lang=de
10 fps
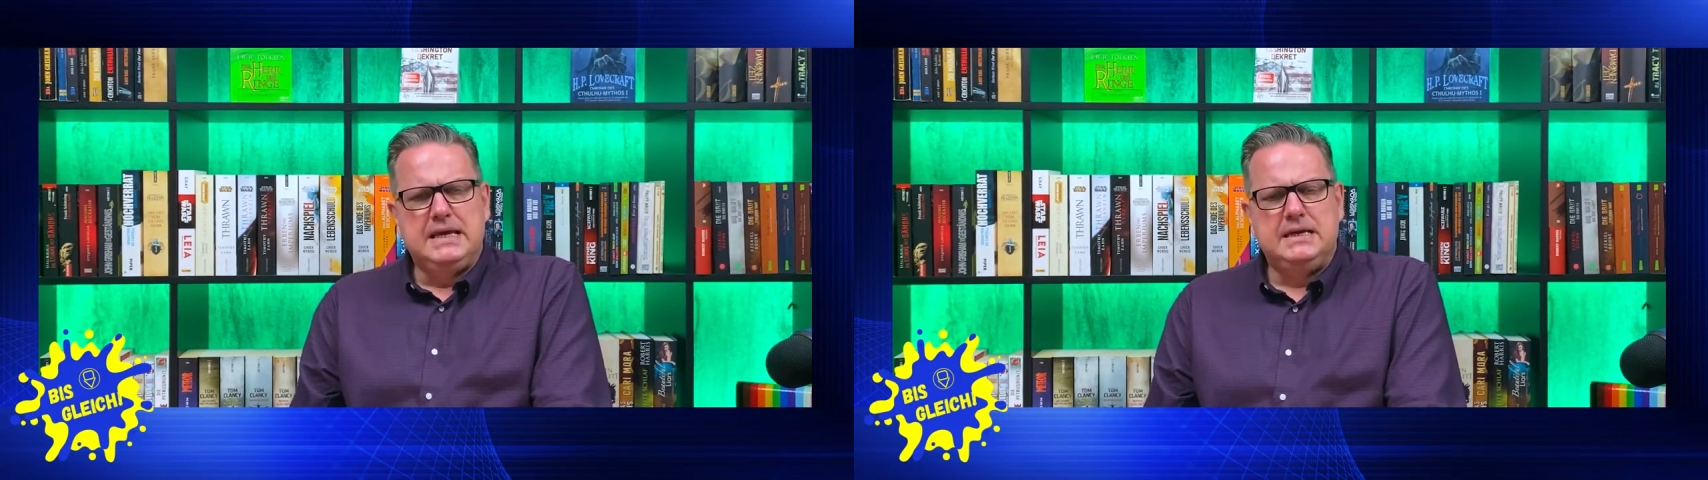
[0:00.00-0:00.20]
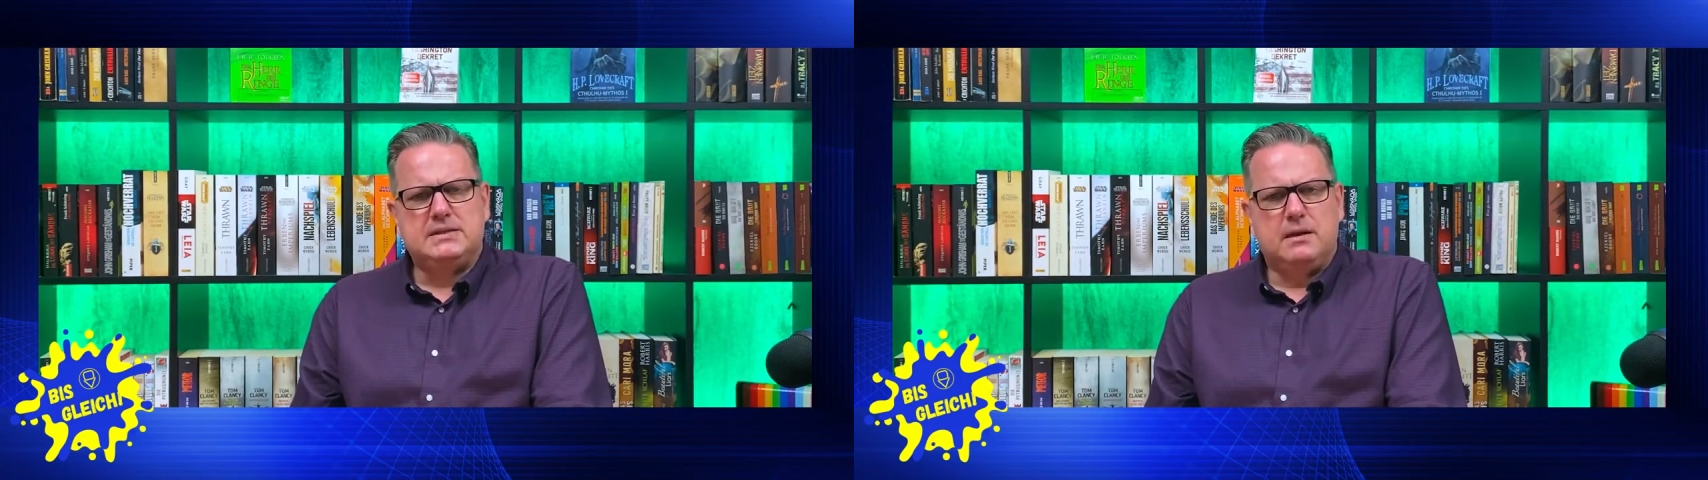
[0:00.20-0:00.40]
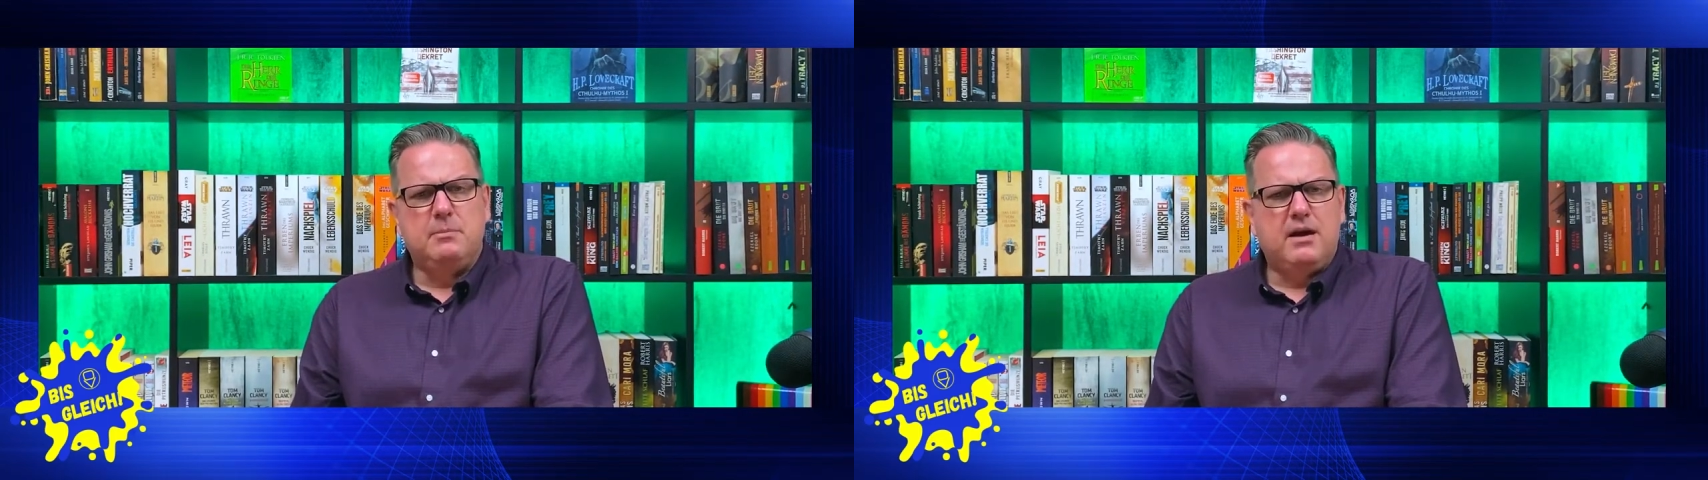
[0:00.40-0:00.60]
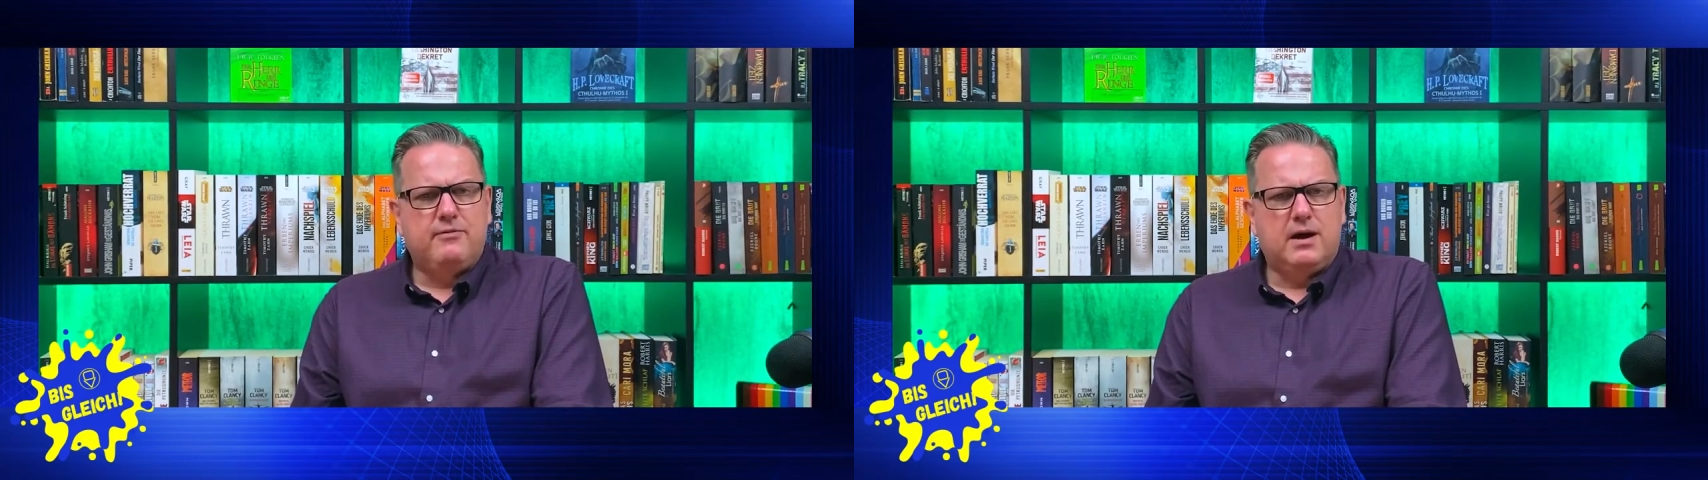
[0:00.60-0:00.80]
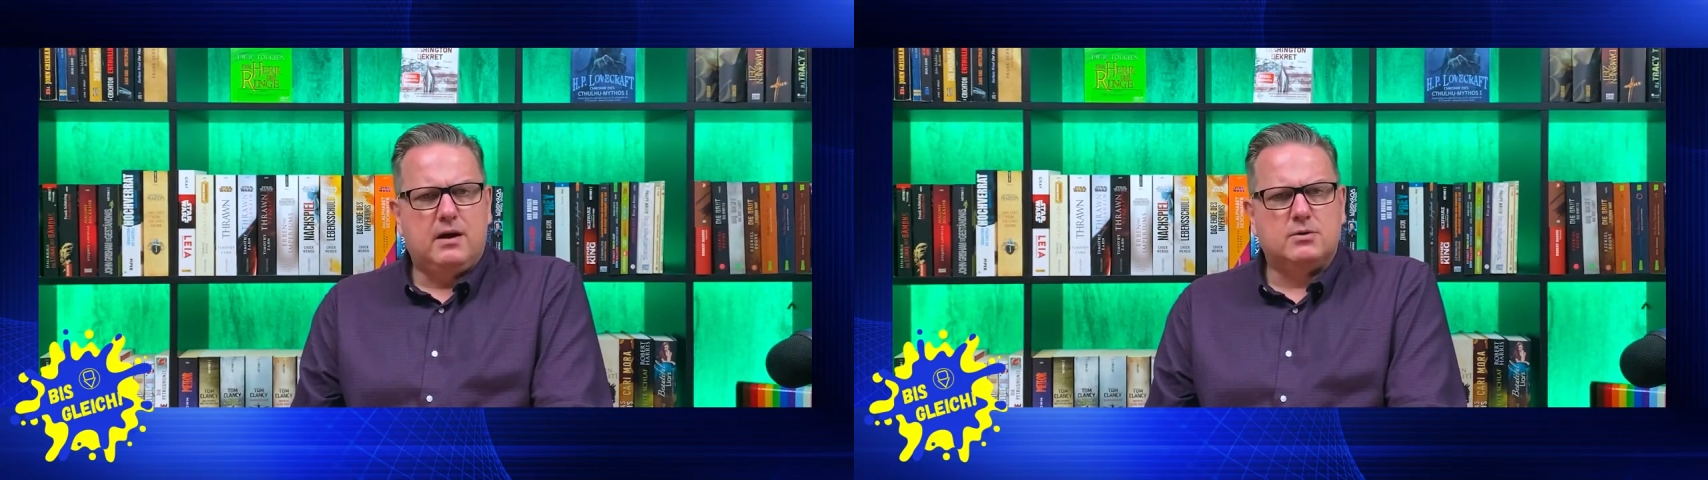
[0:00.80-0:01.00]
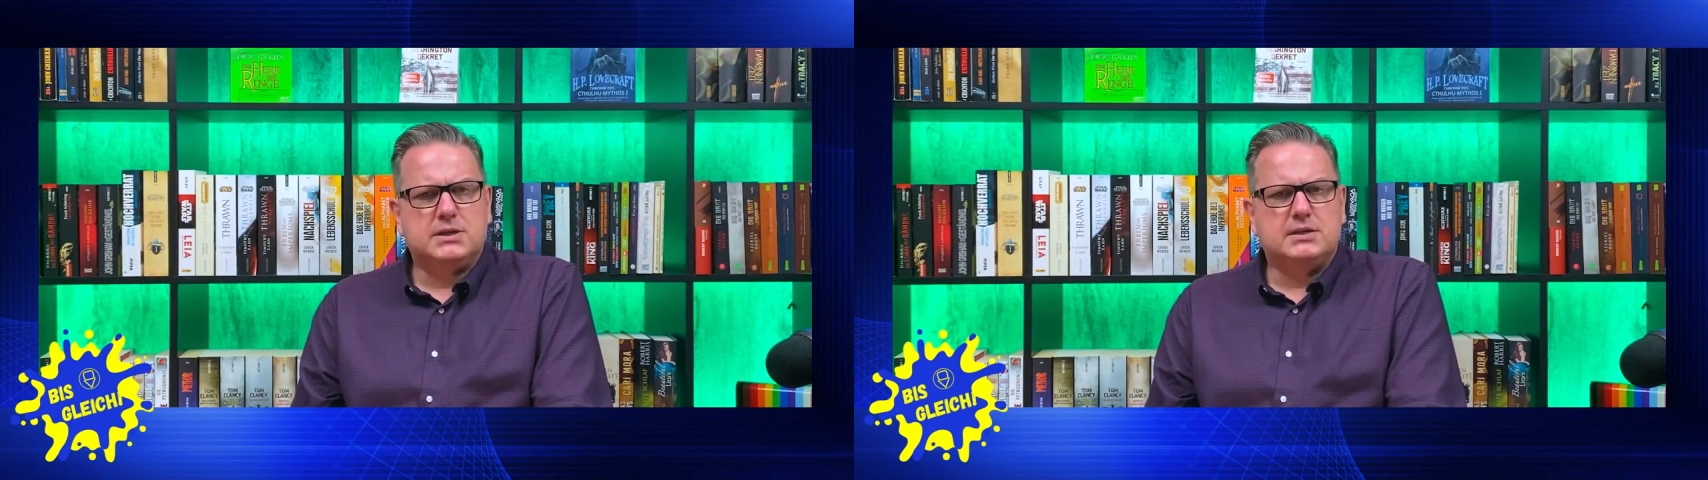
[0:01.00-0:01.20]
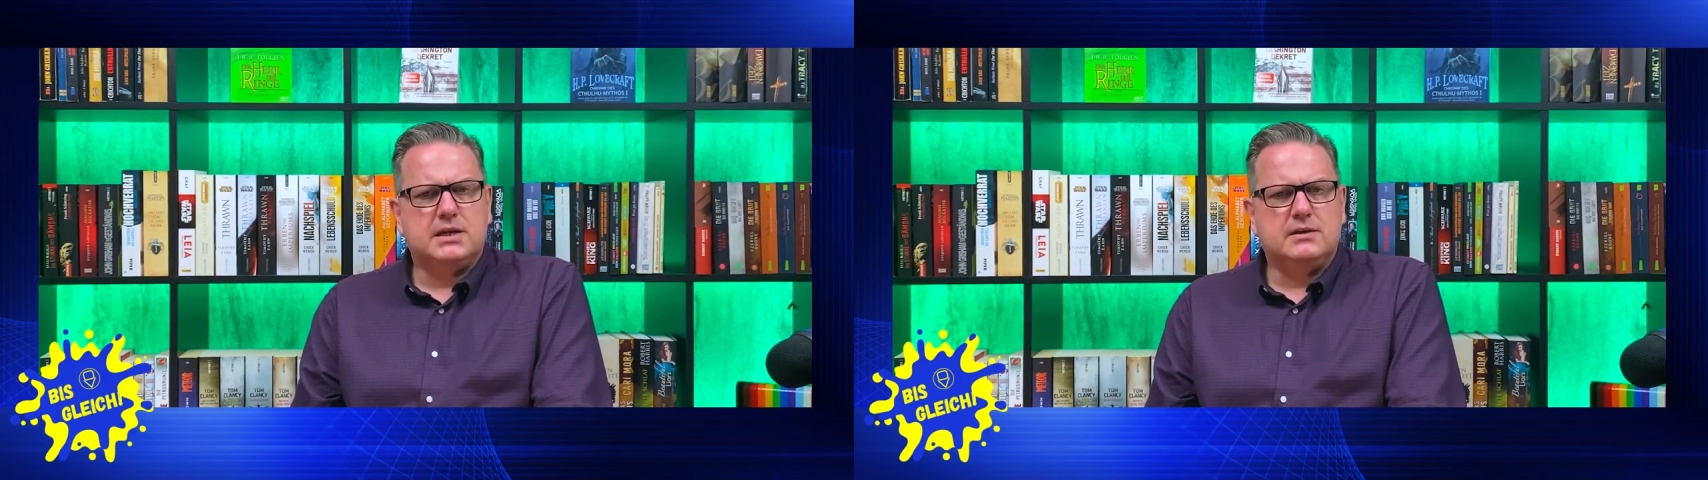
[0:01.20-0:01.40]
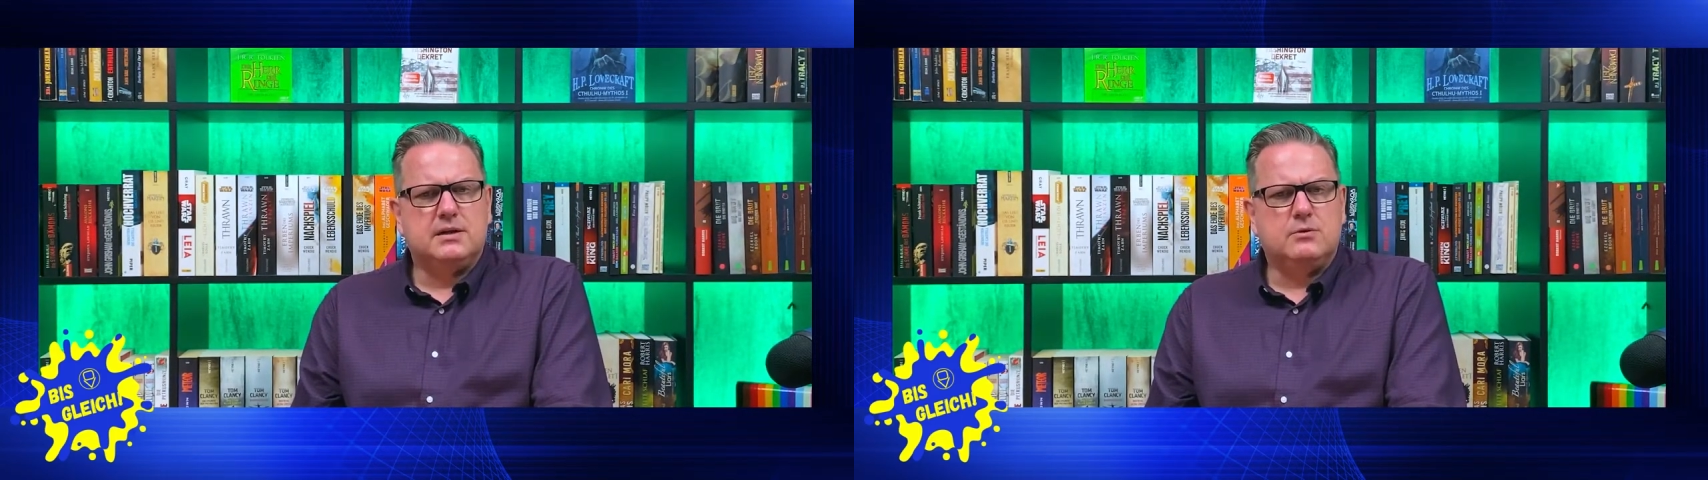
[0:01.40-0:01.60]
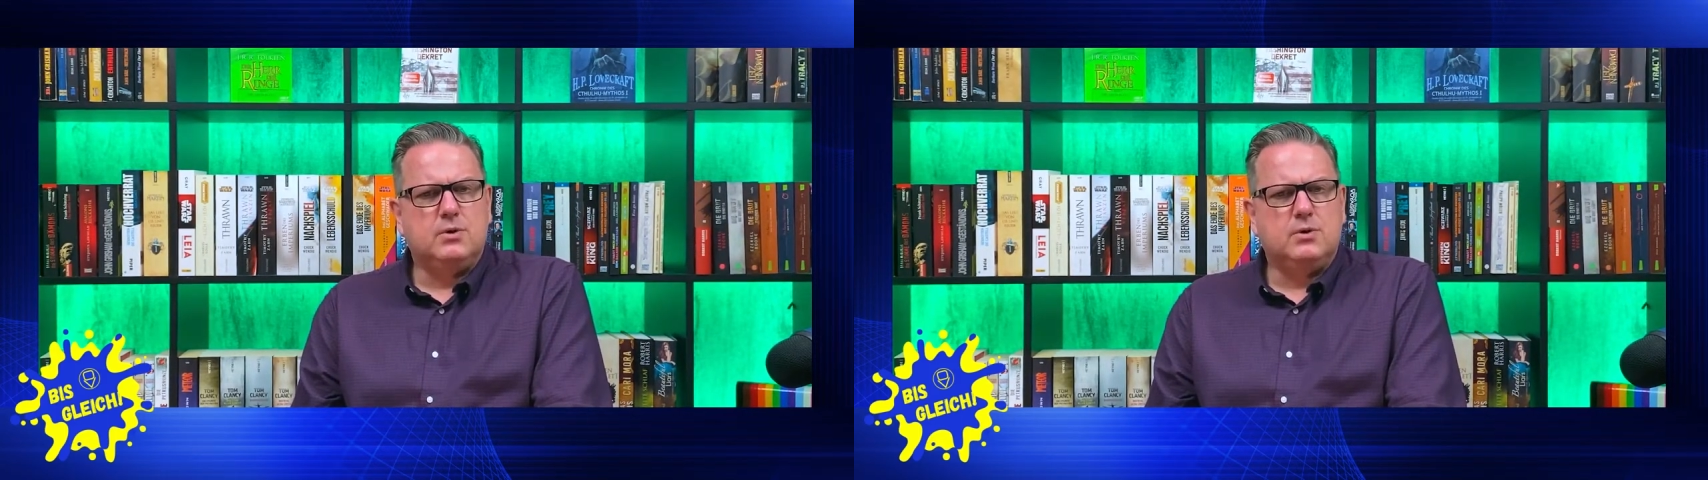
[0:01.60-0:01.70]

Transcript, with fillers: ist ein mehrfach ausgezeichneter